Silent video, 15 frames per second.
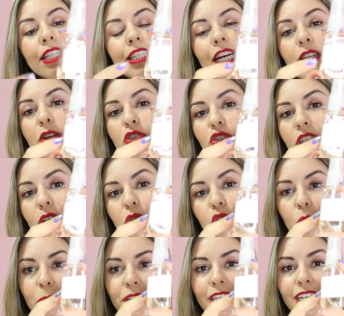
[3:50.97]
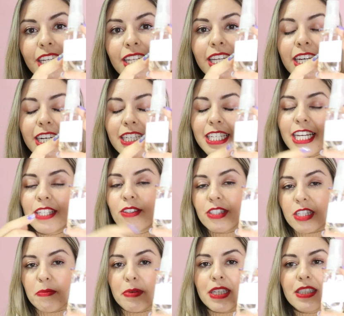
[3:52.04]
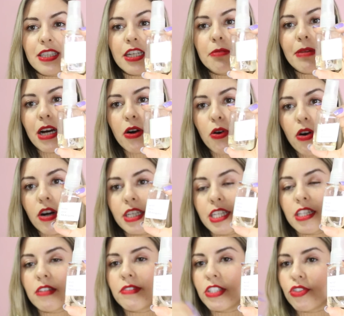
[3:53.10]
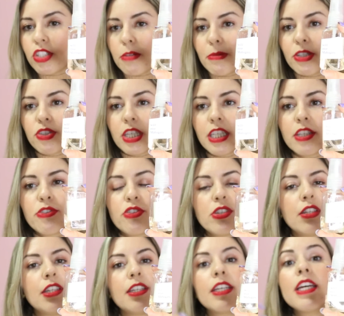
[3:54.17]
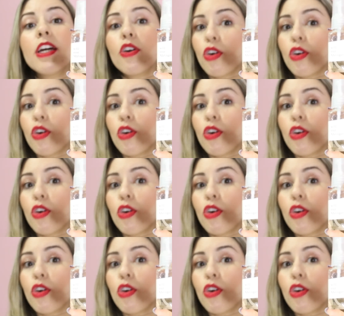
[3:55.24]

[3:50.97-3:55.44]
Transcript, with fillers: da lojinha do Shopee da Liliane, que é a nossa parceira Marrogna, ela vende também Jequiti,